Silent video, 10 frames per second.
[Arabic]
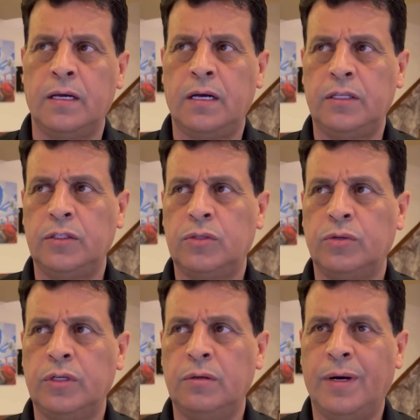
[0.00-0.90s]
قد
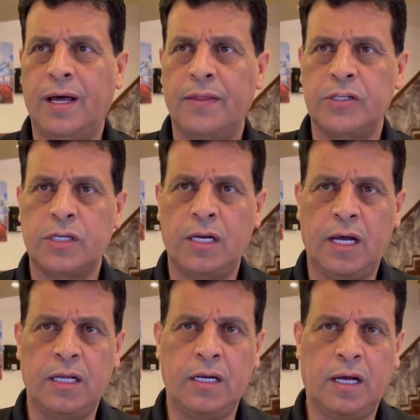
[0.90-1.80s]
يكون البعض أشكل
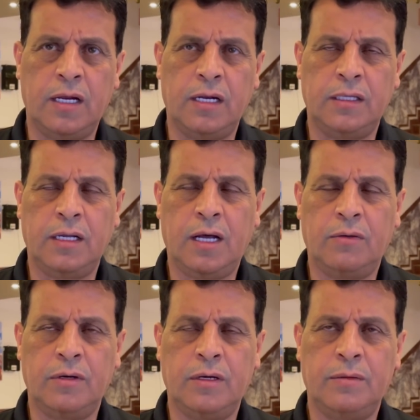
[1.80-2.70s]
علينا على الأداء
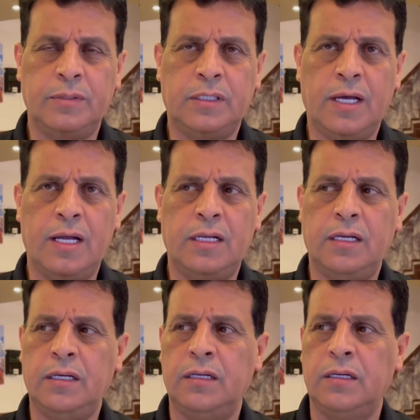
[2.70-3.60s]
وبالتالي